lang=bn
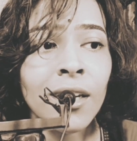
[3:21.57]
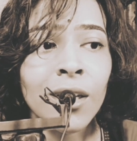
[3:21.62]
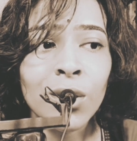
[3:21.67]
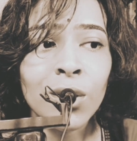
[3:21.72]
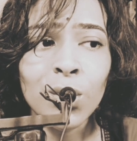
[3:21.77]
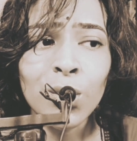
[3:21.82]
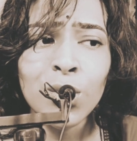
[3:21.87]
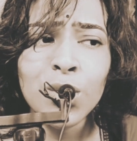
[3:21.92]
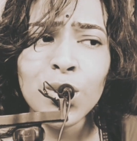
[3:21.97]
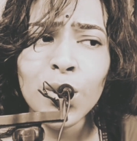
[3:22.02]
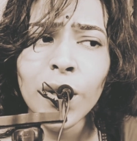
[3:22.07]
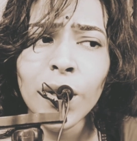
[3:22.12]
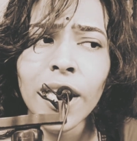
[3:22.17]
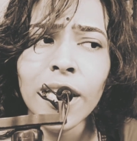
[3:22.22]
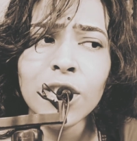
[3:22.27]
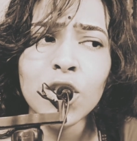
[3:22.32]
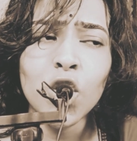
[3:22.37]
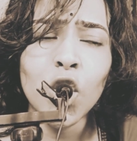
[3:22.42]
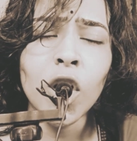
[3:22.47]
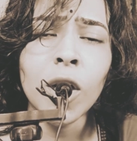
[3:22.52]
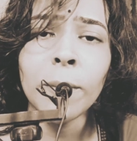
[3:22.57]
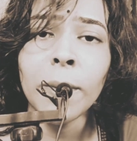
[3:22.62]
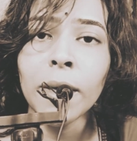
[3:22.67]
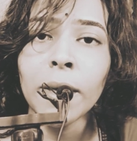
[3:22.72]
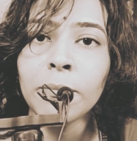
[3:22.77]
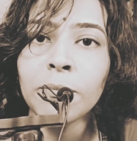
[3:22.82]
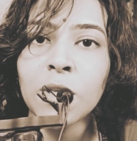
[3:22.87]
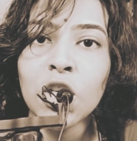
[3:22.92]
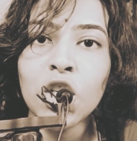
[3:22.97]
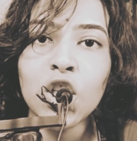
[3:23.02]
দু চোখে জ্বলবে
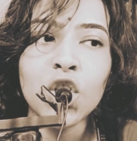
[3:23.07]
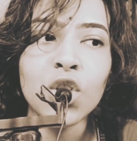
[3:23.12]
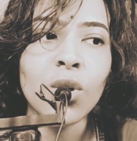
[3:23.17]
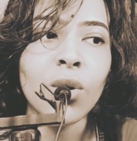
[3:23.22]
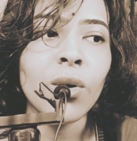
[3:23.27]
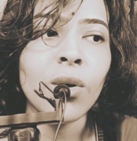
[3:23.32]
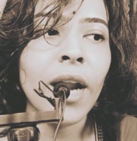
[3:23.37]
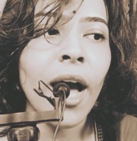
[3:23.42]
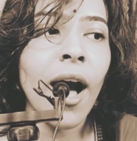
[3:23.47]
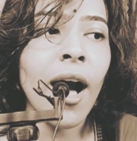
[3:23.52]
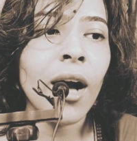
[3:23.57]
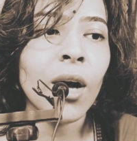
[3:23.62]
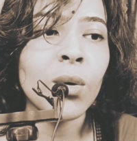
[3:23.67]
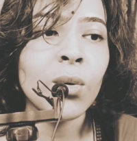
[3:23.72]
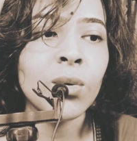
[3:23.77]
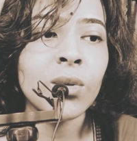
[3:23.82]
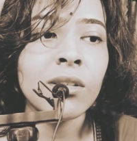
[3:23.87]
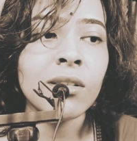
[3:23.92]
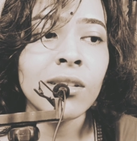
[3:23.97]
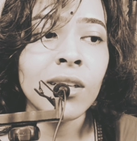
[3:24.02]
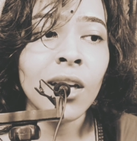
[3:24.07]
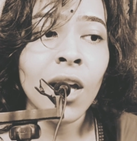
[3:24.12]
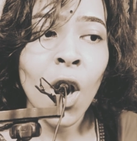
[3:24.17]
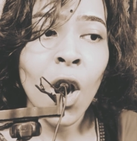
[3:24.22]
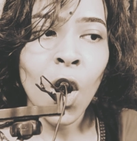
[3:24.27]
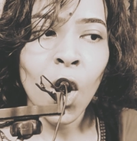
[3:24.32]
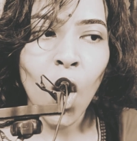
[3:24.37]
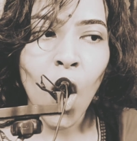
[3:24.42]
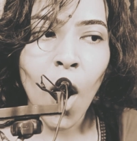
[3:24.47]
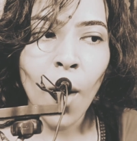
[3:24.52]
ভীষণ আগুন
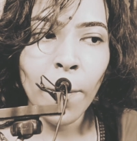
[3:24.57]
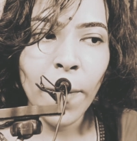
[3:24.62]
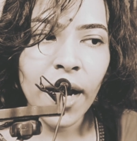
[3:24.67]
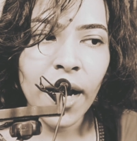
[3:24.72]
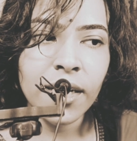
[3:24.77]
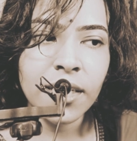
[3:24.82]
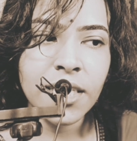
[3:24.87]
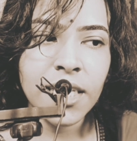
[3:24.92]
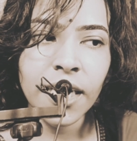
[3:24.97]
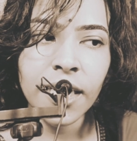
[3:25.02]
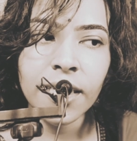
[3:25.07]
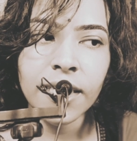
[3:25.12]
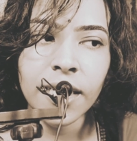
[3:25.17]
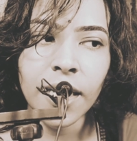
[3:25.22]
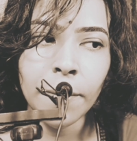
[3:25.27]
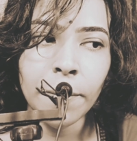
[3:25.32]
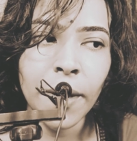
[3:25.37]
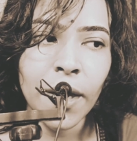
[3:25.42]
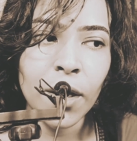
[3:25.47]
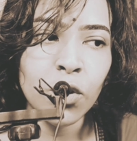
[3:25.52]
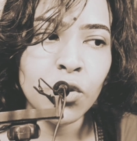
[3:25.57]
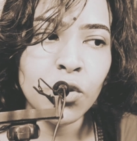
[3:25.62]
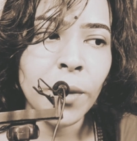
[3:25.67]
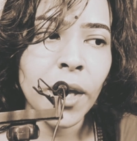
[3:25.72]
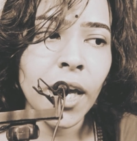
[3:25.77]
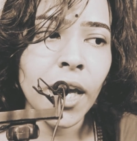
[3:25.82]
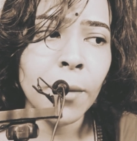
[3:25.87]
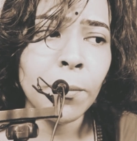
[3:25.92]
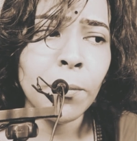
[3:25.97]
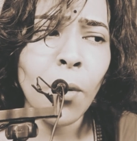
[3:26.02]
কপাল ঠিকরে
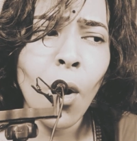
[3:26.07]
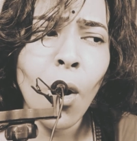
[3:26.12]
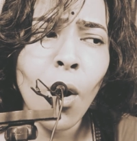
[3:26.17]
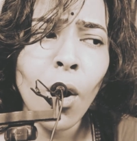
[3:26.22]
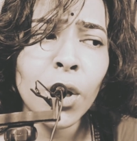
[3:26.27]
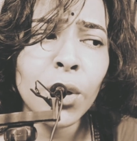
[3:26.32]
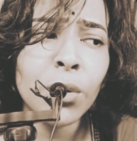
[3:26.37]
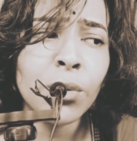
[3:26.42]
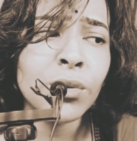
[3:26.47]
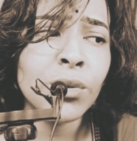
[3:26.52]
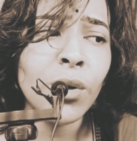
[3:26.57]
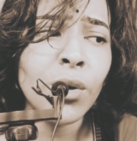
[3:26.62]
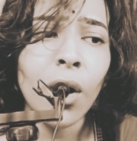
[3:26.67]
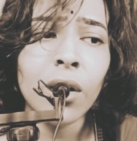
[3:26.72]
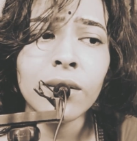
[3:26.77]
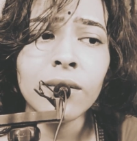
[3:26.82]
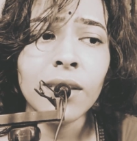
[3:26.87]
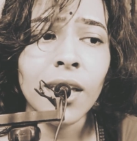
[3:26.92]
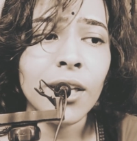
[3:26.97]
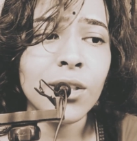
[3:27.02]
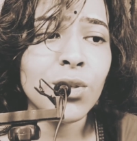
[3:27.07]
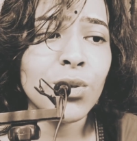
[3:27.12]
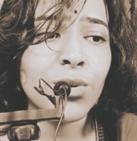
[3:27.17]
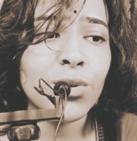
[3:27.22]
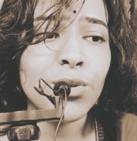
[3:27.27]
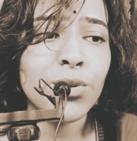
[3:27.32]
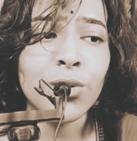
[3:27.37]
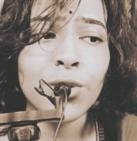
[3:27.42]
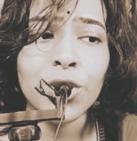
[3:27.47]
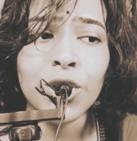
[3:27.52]
বেরুবে ভয়ঙ্কর তেজ
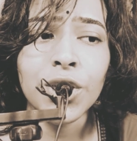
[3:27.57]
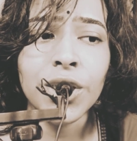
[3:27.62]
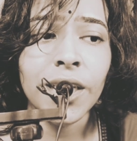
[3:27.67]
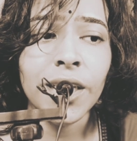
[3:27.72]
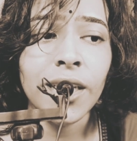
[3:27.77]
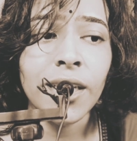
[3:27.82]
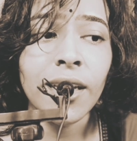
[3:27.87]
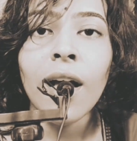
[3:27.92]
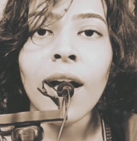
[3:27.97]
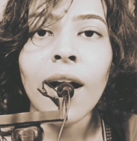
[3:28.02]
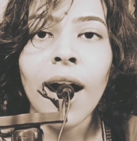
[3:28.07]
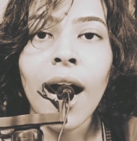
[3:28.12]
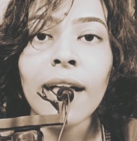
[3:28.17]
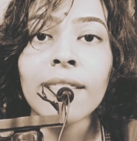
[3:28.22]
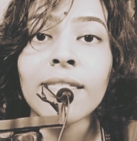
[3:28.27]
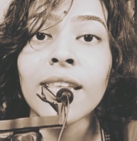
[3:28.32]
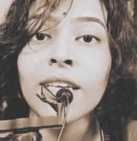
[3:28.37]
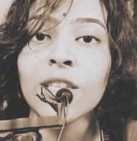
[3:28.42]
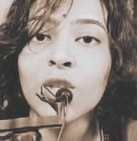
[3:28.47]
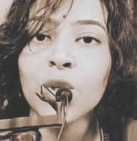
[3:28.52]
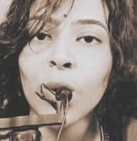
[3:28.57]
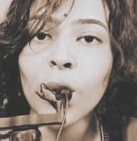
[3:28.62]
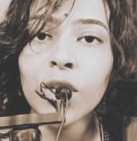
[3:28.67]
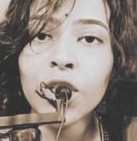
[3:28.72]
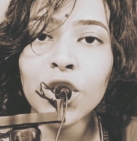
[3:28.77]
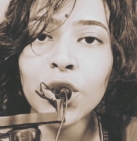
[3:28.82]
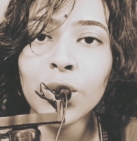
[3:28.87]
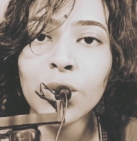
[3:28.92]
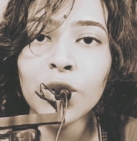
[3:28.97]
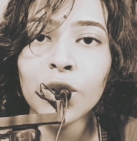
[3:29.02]
রশ্মি হাতে
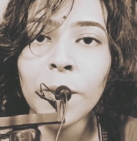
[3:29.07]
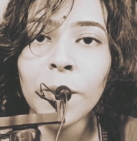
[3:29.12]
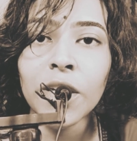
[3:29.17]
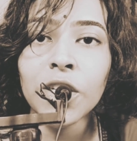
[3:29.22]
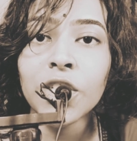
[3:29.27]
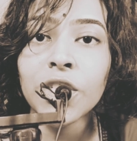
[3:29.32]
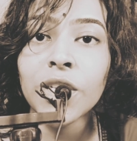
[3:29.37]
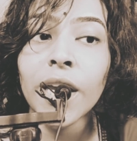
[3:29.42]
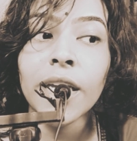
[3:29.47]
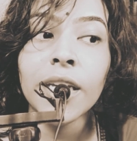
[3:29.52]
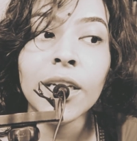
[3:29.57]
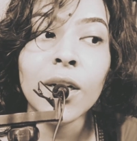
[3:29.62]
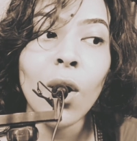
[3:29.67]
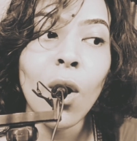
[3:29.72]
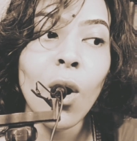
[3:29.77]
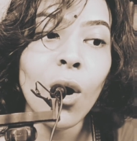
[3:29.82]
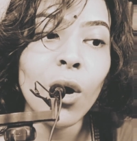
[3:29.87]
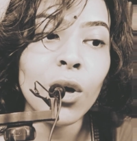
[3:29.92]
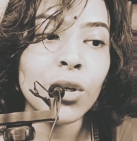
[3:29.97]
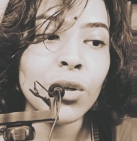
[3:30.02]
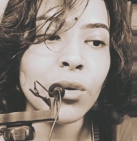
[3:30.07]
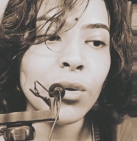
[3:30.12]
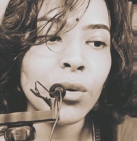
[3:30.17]
ঝলসে উঠবে সেই খর্গ